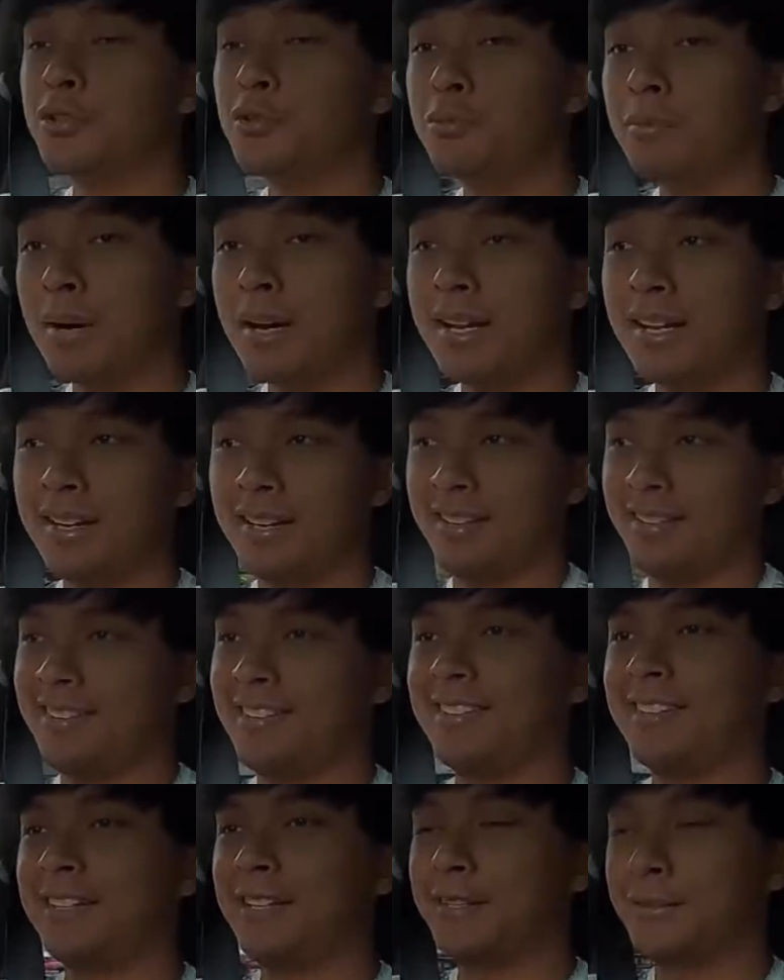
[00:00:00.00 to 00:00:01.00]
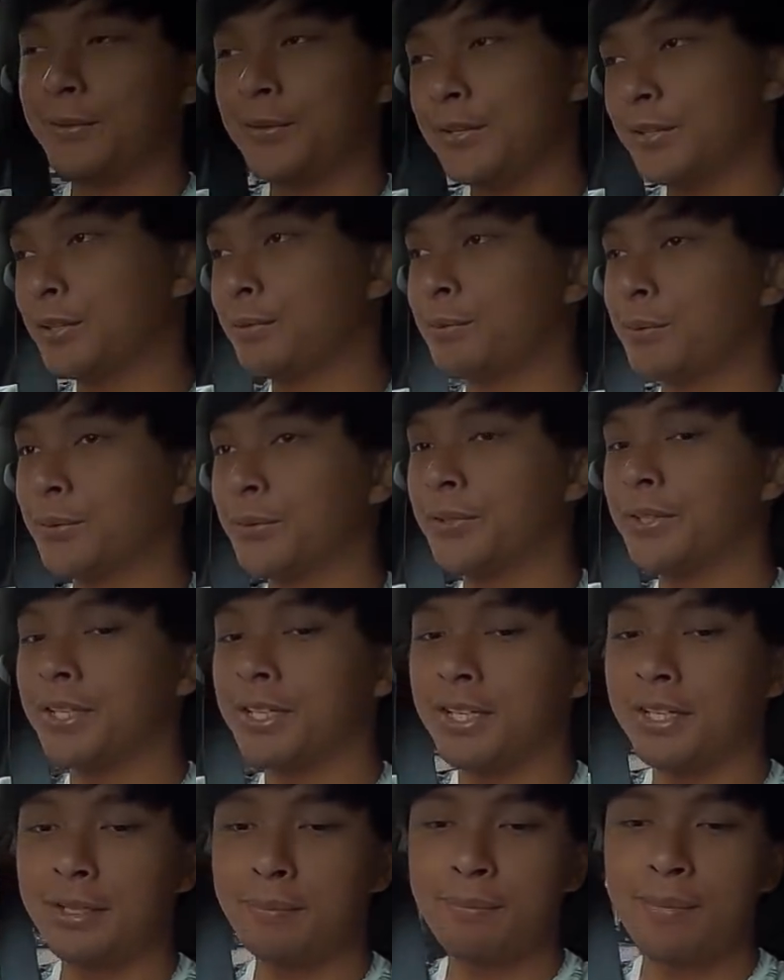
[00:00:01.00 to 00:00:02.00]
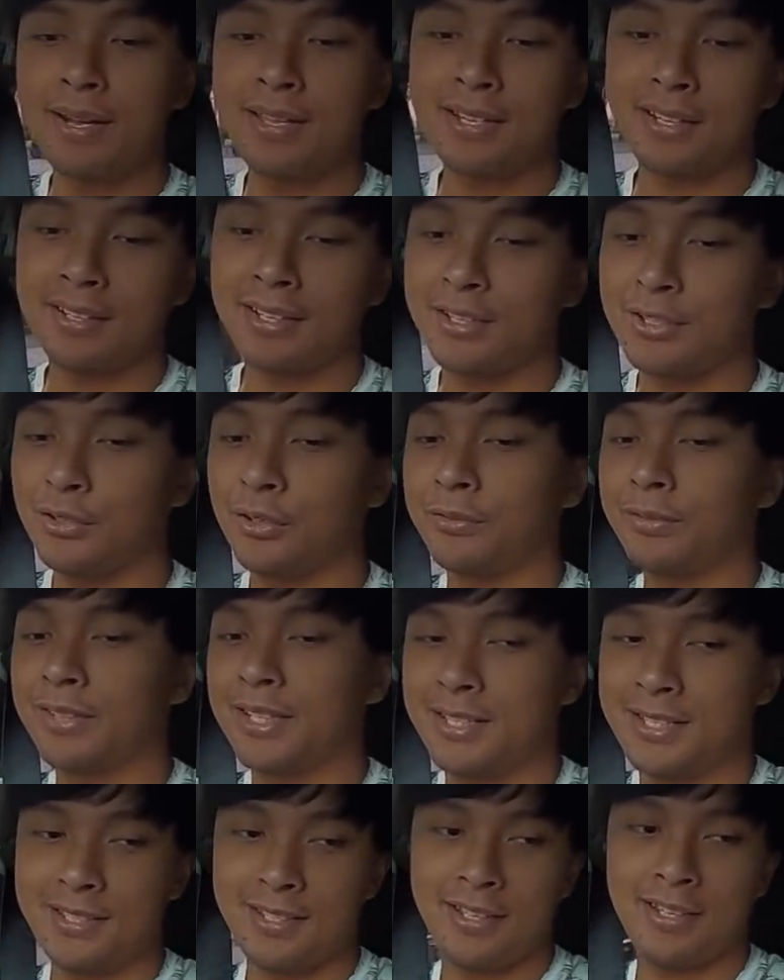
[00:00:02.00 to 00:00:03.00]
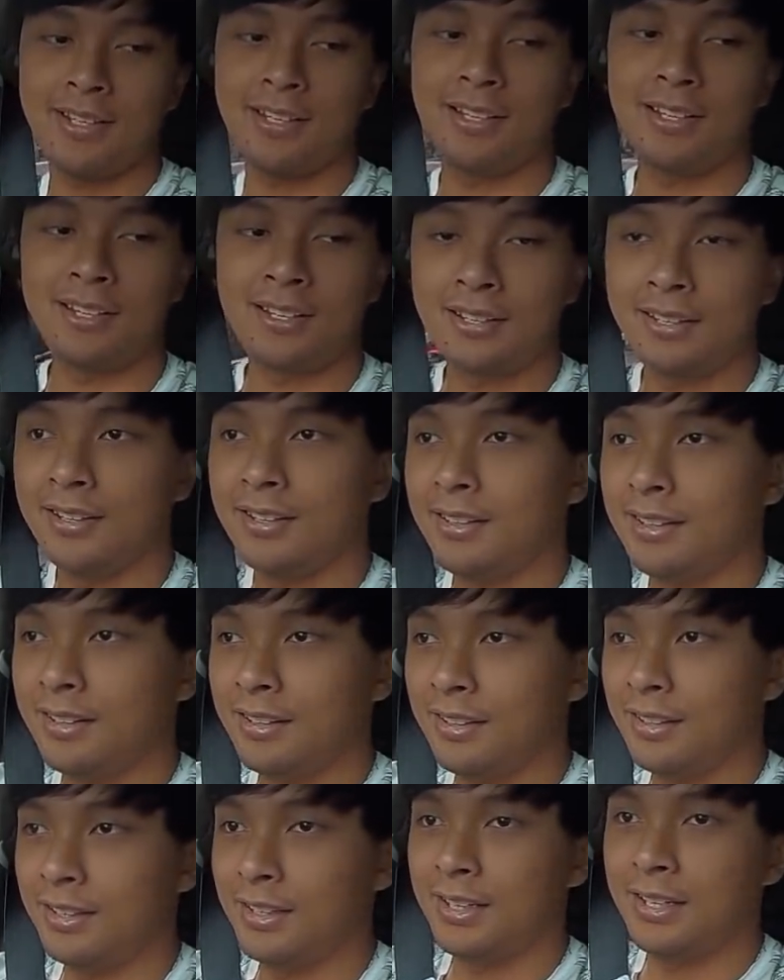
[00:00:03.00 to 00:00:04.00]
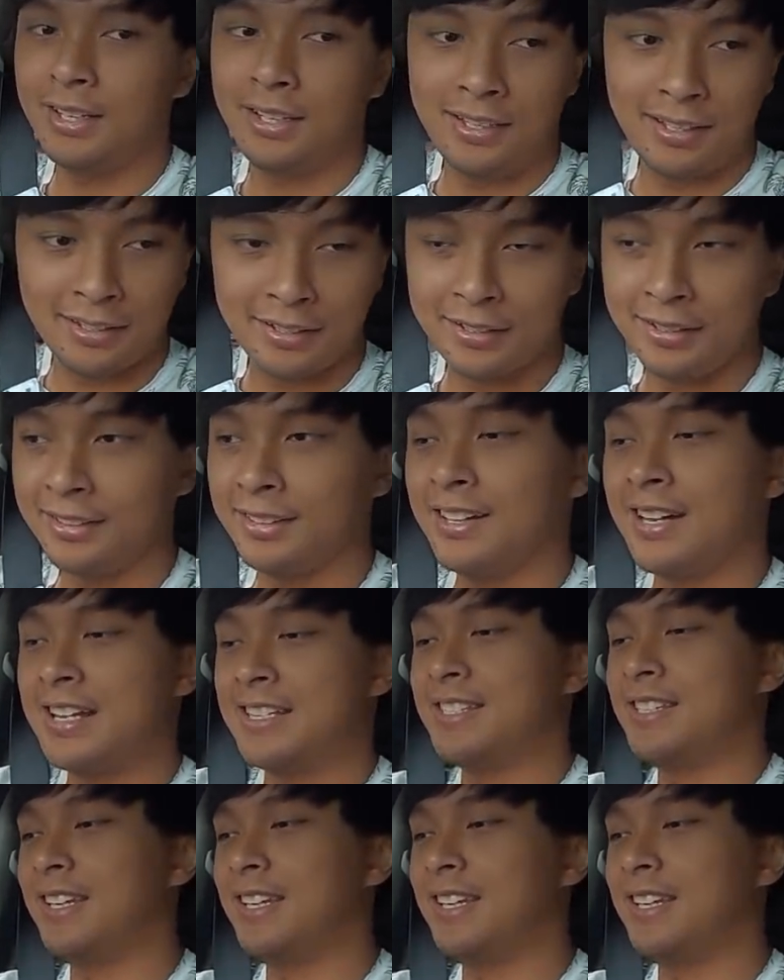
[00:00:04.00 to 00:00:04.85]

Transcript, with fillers: Cuman di Toyota Fortuner ini banyak nih soft touch-nya di tengah